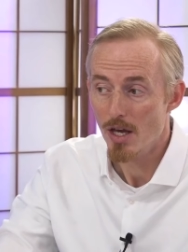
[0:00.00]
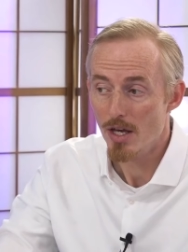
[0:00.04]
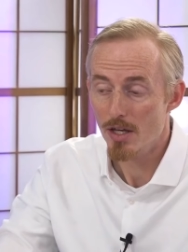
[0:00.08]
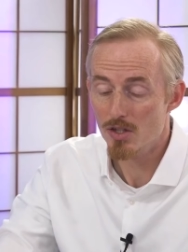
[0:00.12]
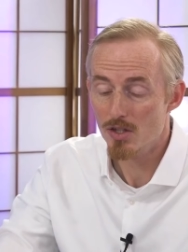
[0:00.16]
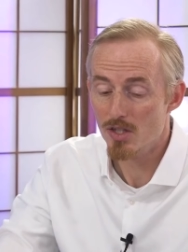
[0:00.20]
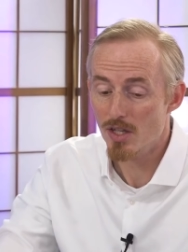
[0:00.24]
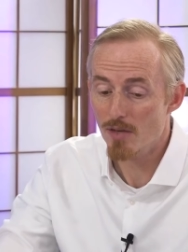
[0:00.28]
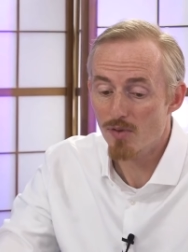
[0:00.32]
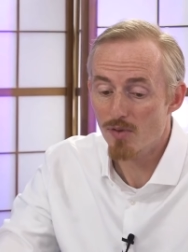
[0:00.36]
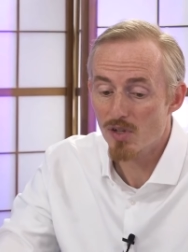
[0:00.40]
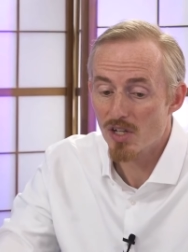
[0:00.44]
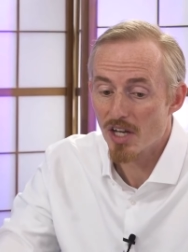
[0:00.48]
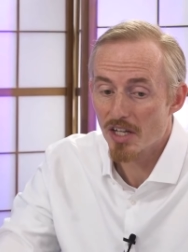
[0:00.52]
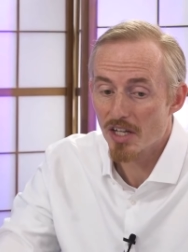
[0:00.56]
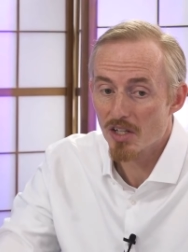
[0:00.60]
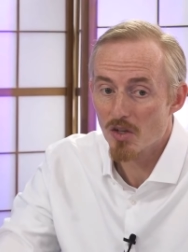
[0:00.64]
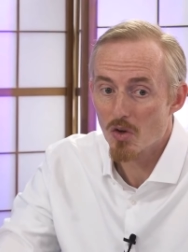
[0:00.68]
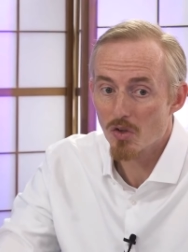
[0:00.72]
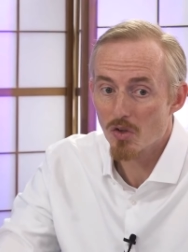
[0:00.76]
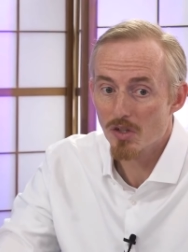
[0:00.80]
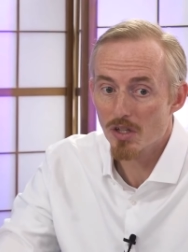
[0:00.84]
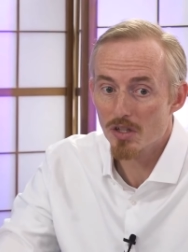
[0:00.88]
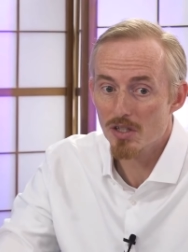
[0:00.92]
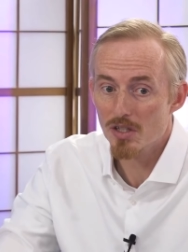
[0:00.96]
Ich sehe
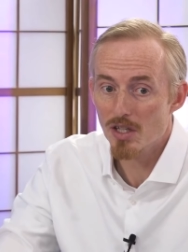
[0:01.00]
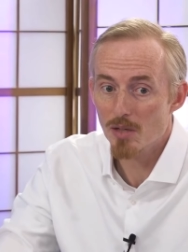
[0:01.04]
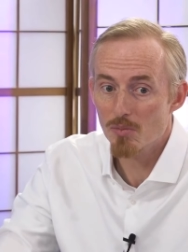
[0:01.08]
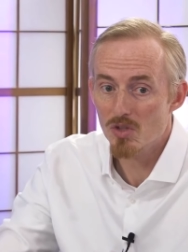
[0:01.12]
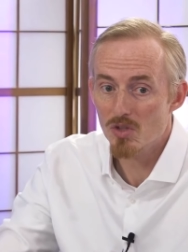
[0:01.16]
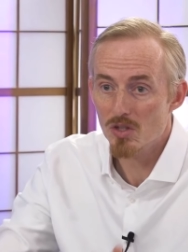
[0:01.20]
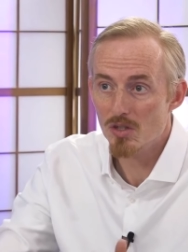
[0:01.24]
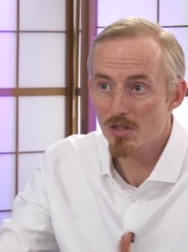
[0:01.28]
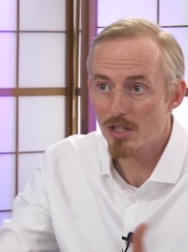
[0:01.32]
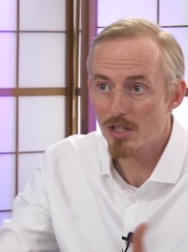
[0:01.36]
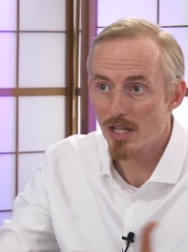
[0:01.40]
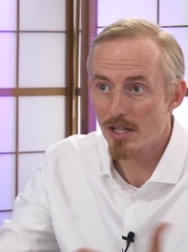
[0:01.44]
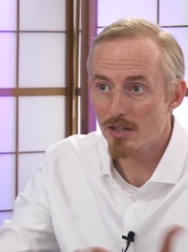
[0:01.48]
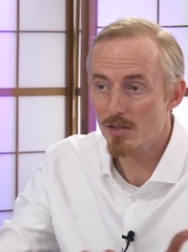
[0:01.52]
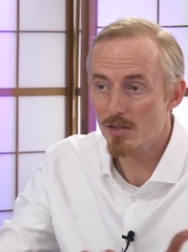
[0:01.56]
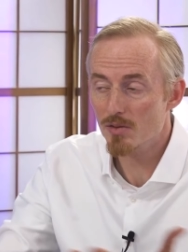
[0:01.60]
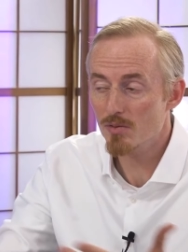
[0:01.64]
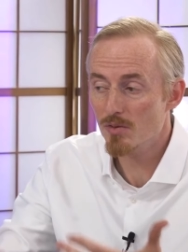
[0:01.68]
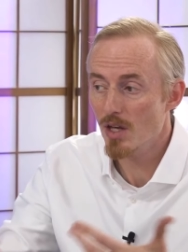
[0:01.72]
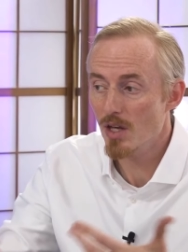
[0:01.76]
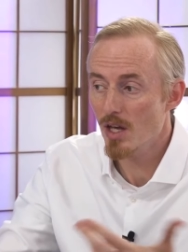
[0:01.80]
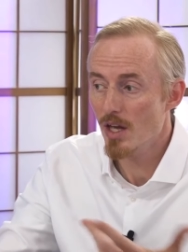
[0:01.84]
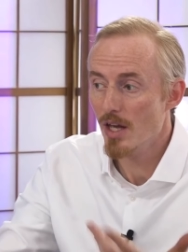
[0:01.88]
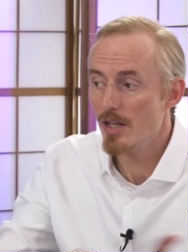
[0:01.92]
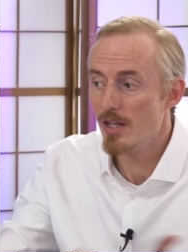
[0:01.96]
vielleicht auch, dass eben dieses
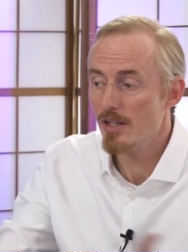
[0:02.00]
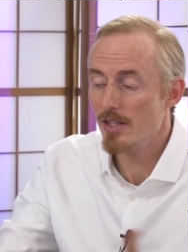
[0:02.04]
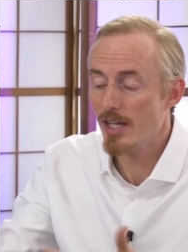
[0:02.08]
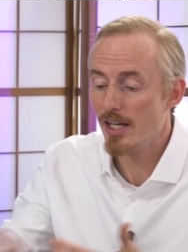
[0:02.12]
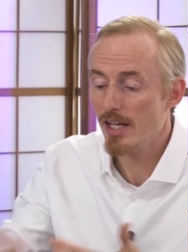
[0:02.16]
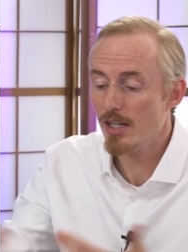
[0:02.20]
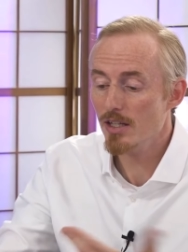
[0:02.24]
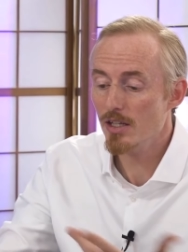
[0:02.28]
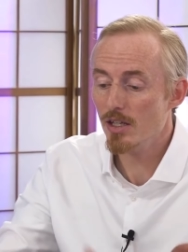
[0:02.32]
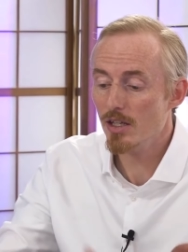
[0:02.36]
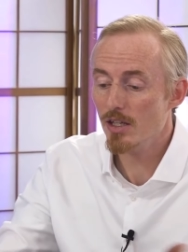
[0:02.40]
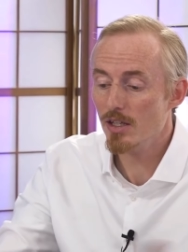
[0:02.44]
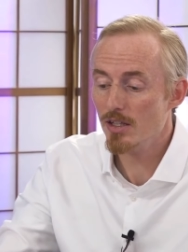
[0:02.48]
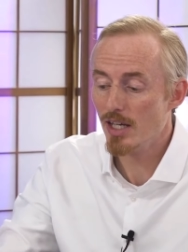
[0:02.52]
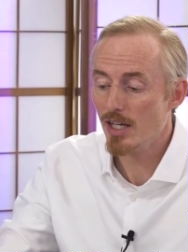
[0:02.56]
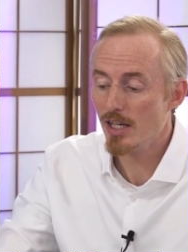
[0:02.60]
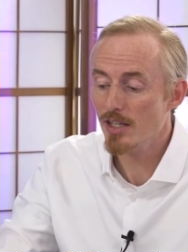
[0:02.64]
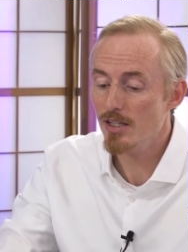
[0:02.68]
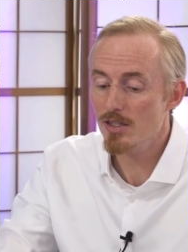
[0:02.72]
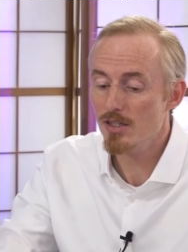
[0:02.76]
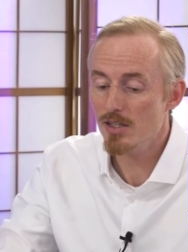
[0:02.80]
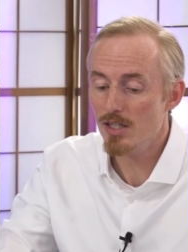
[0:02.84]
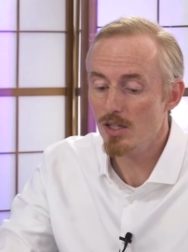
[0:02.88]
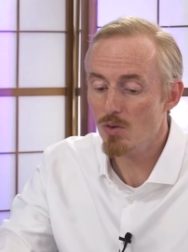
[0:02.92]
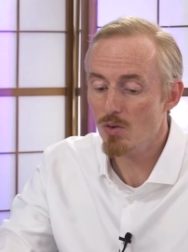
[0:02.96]
ganze Techni
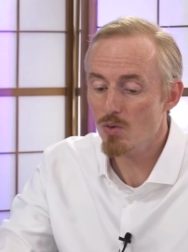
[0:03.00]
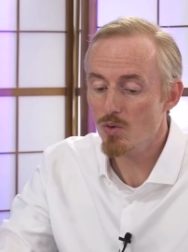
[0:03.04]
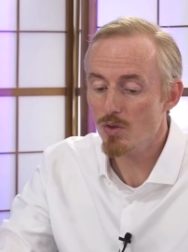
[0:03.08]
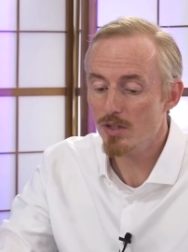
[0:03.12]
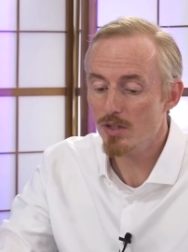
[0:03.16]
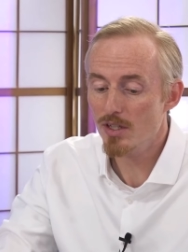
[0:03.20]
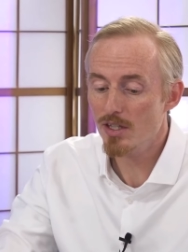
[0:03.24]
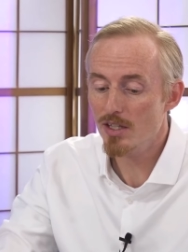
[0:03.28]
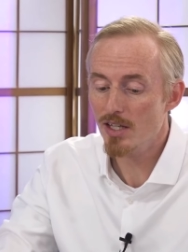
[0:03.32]
Technisierung,